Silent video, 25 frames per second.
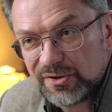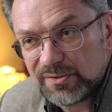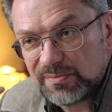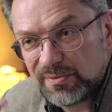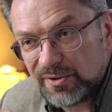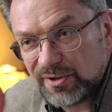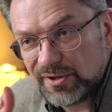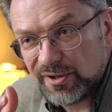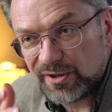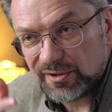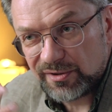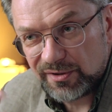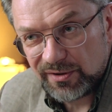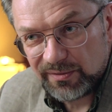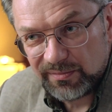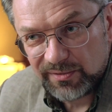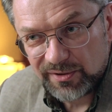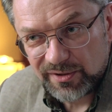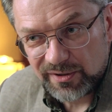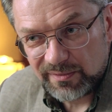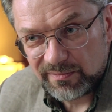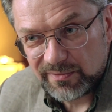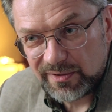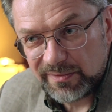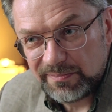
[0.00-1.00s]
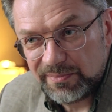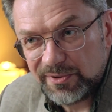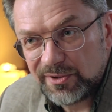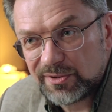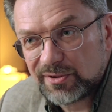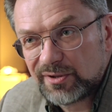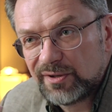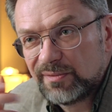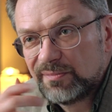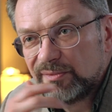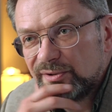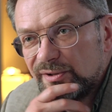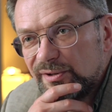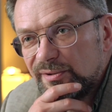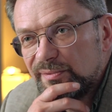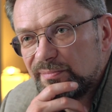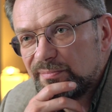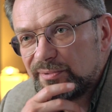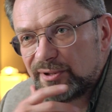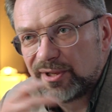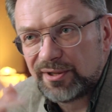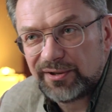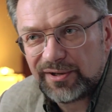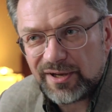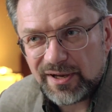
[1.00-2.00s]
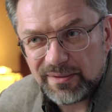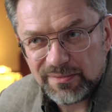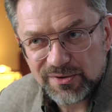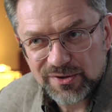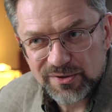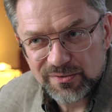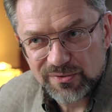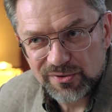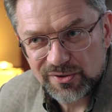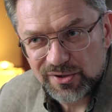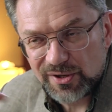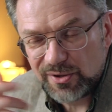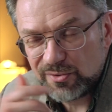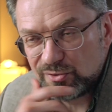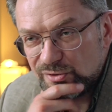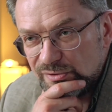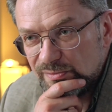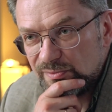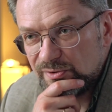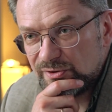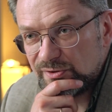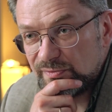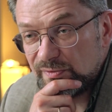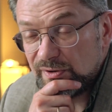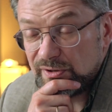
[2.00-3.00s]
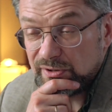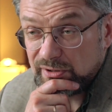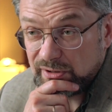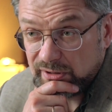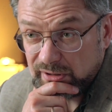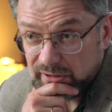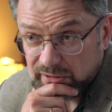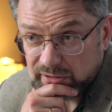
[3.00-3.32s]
с приятными там напитками, плодами, свисающими с веток.